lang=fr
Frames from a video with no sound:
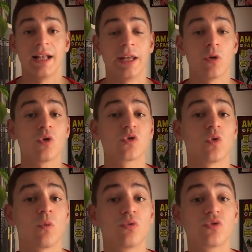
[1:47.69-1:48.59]
Les héros
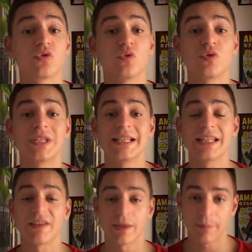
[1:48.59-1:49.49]
sont en plus
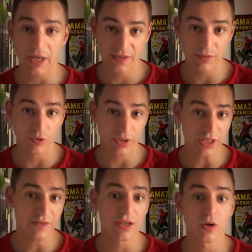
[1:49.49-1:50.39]
utilisés avec
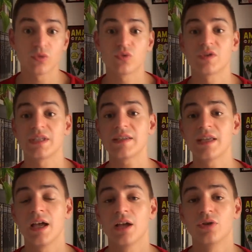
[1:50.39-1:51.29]
parcimonie, avec grande justesse,